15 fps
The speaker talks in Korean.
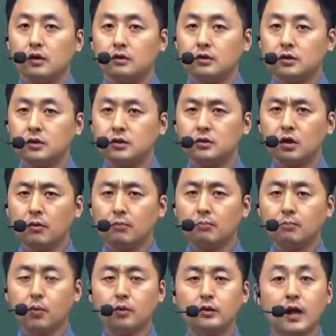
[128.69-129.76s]

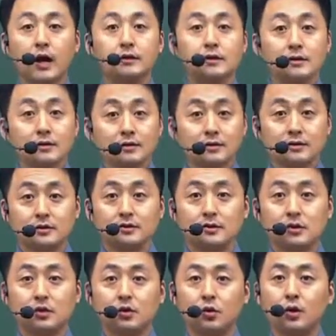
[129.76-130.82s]
직업보다는
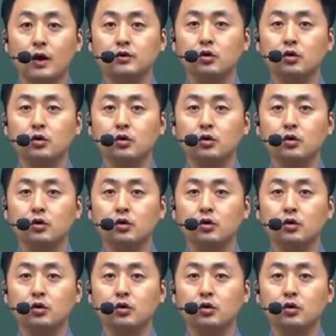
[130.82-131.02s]
진로가